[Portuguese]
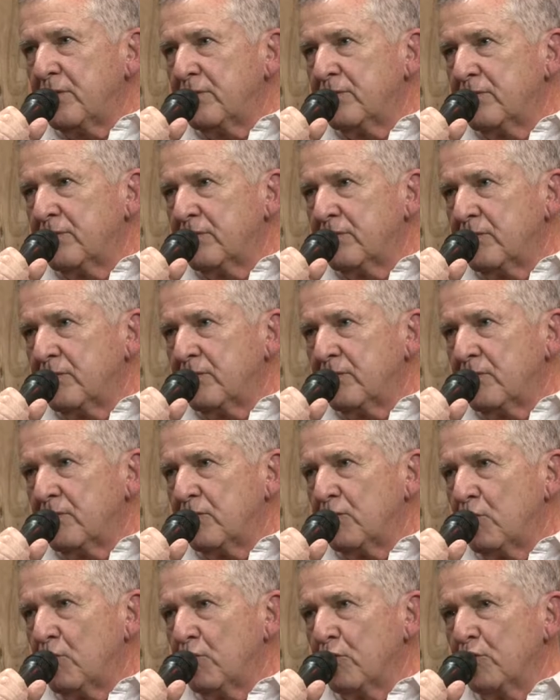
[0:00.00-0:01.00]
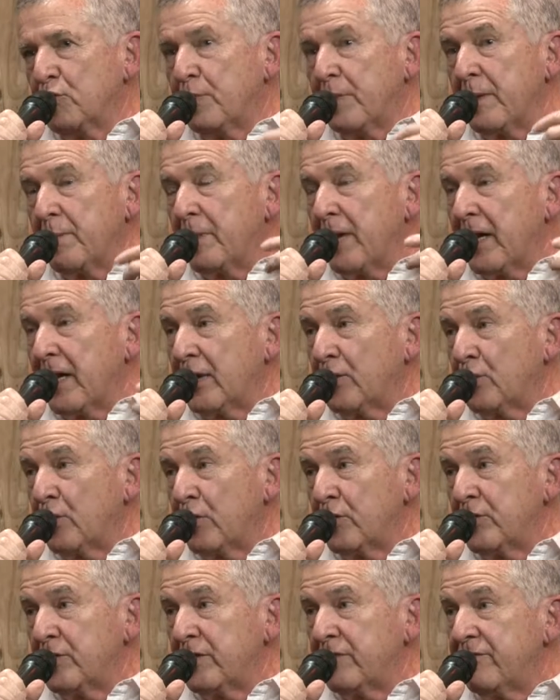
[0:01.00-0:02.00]
um curso
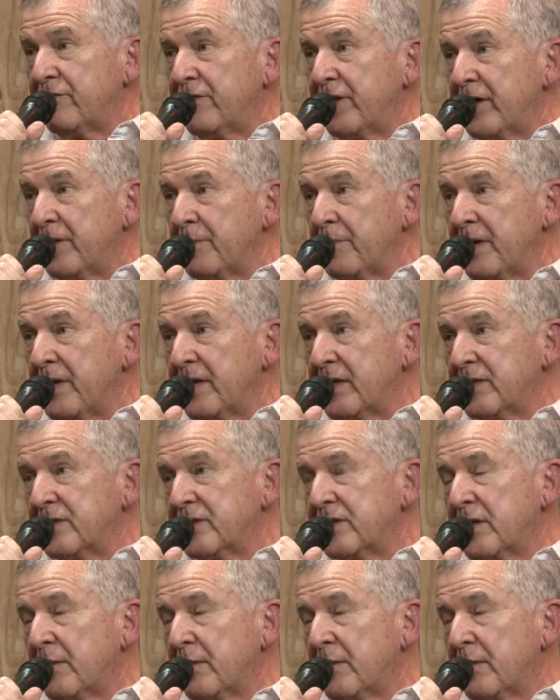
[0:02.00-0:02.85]
preparatório de enfermeiras